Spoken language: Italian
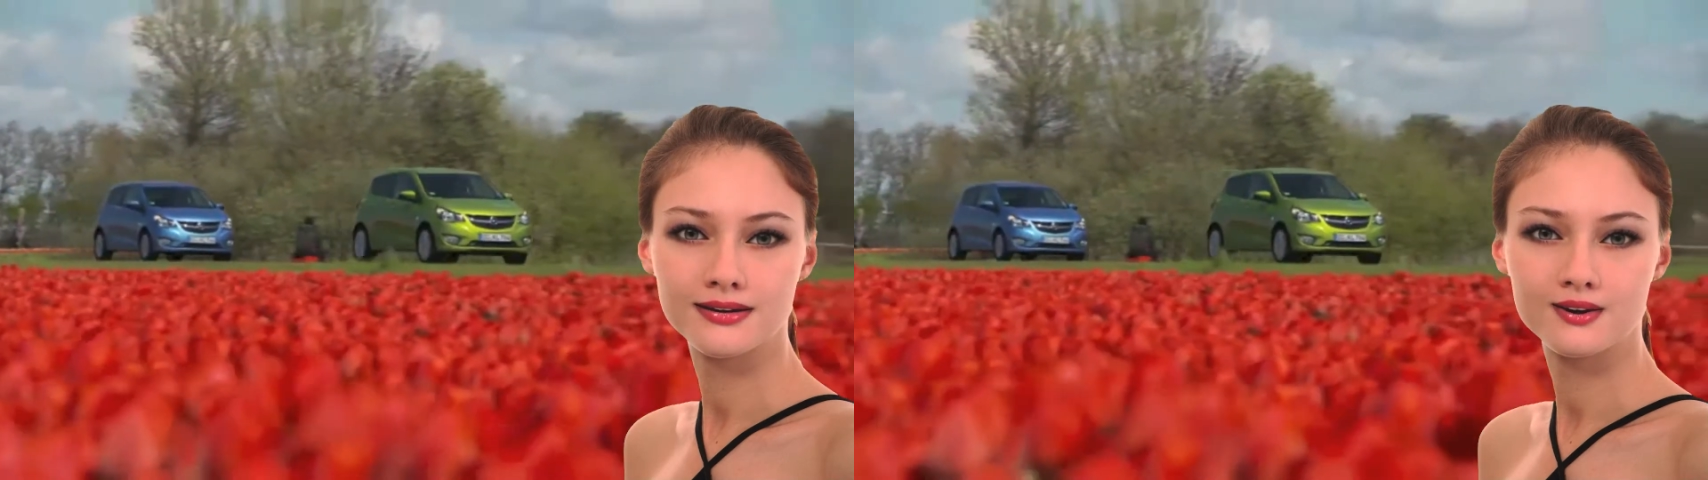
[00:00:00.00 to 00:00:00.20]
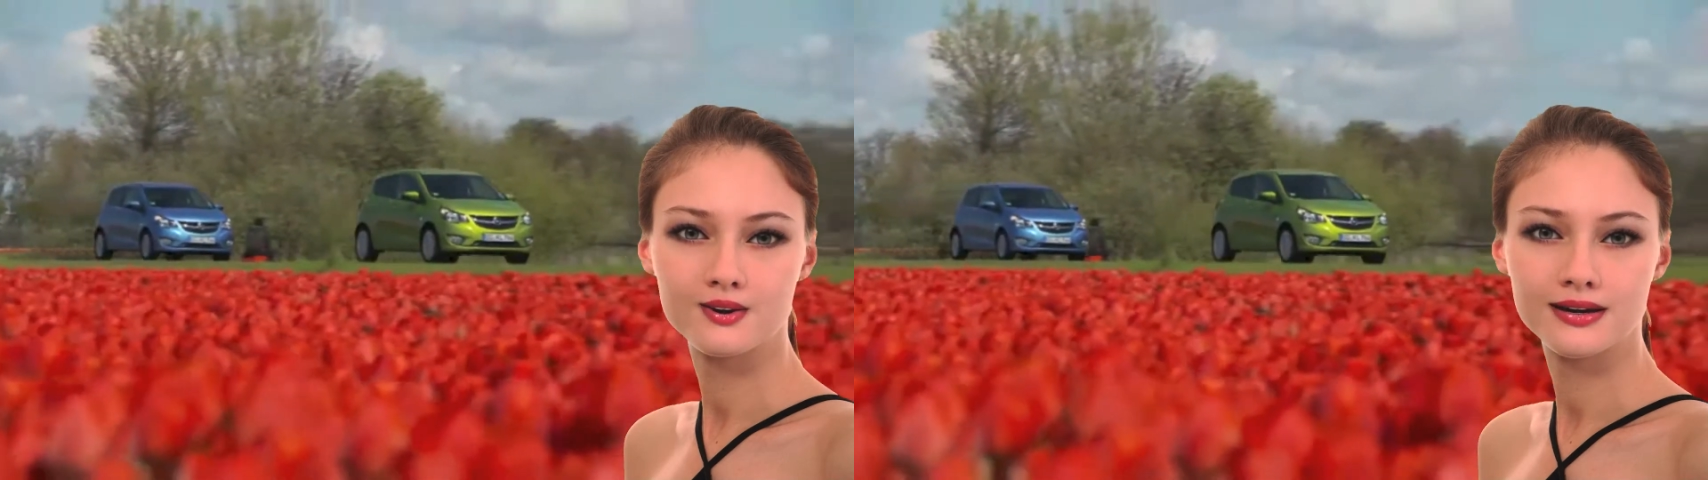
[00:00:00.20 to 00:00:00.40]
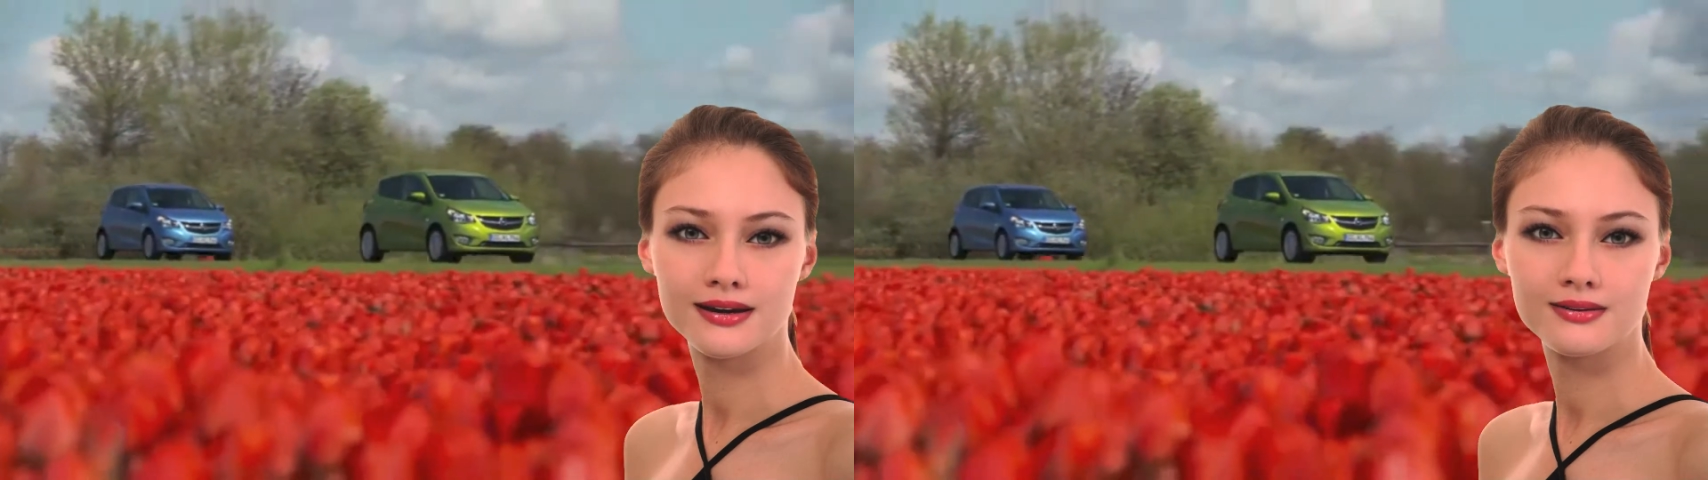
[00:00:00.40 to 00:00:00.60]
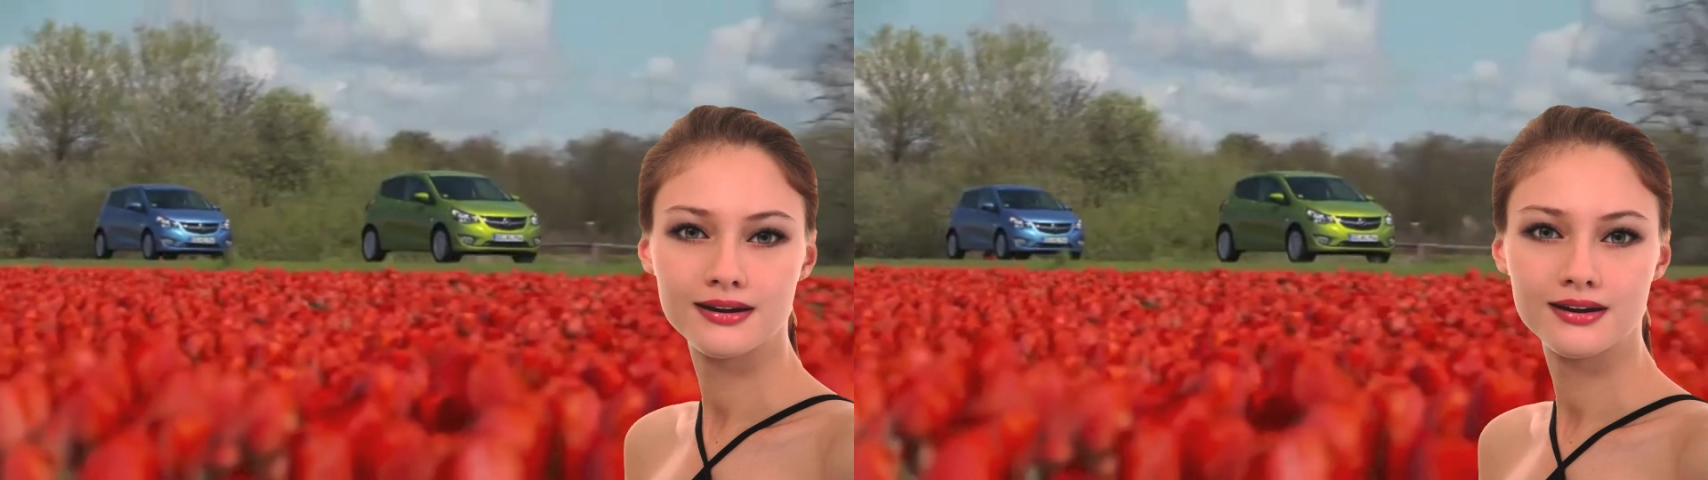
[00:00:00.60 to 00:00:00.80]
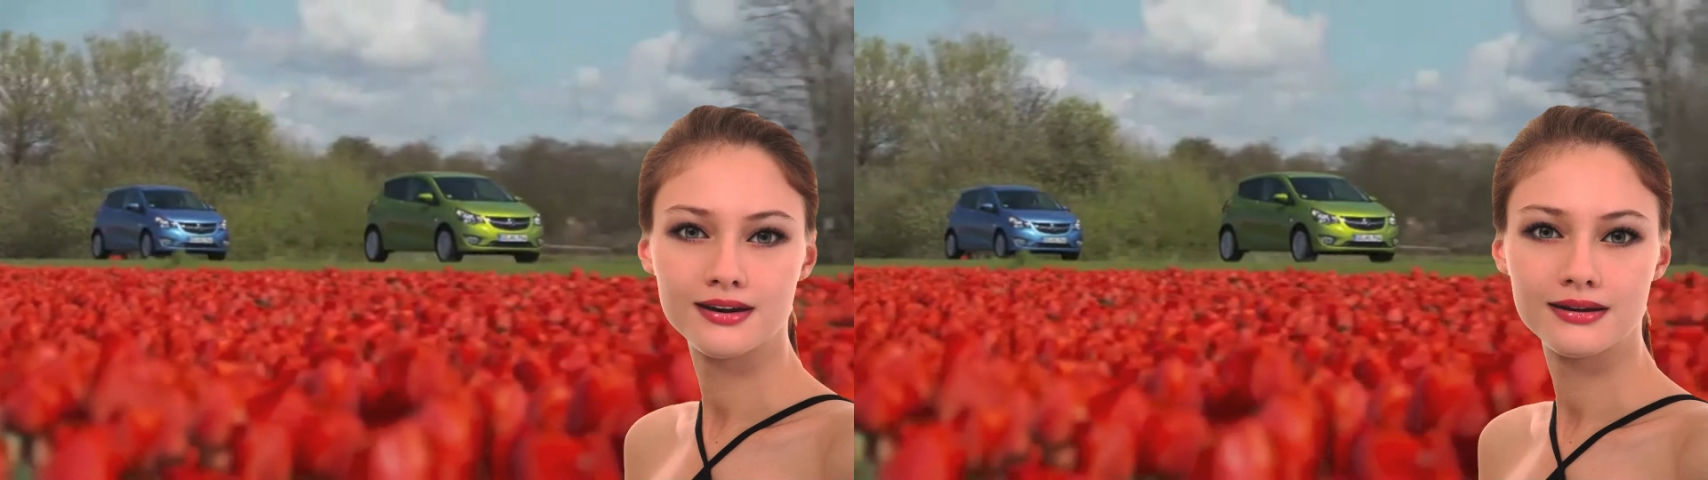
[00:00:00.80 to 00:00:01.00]
euro fino al
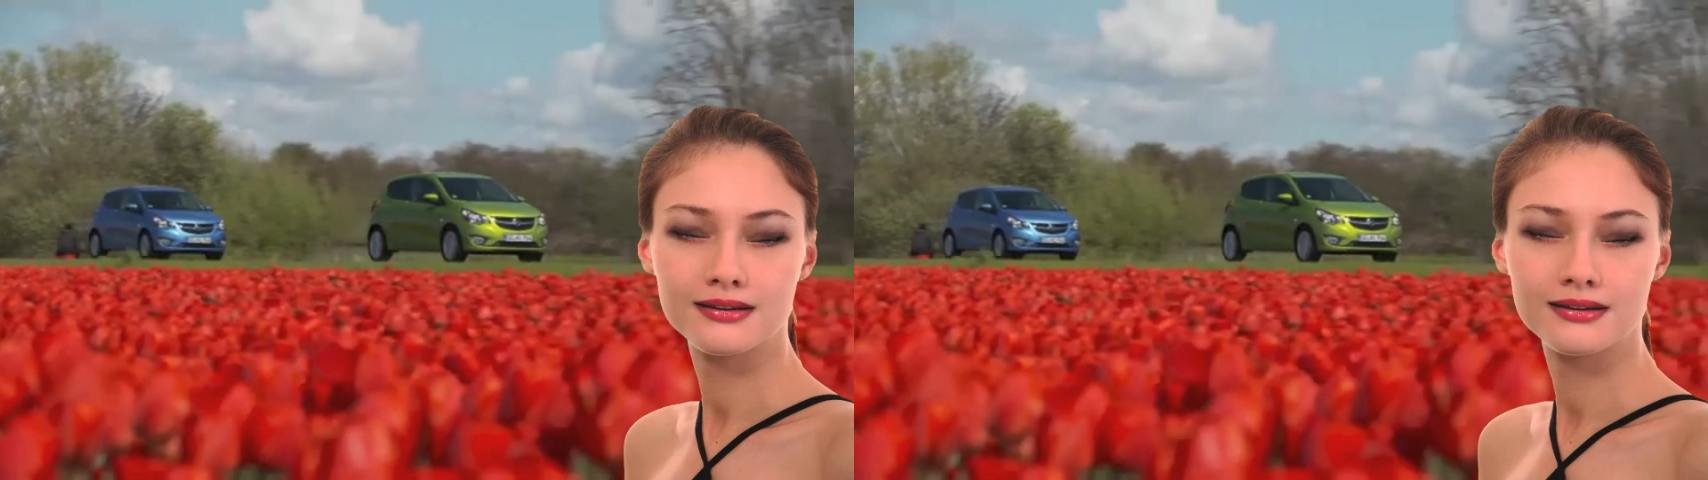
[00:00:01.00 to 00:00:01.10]
termine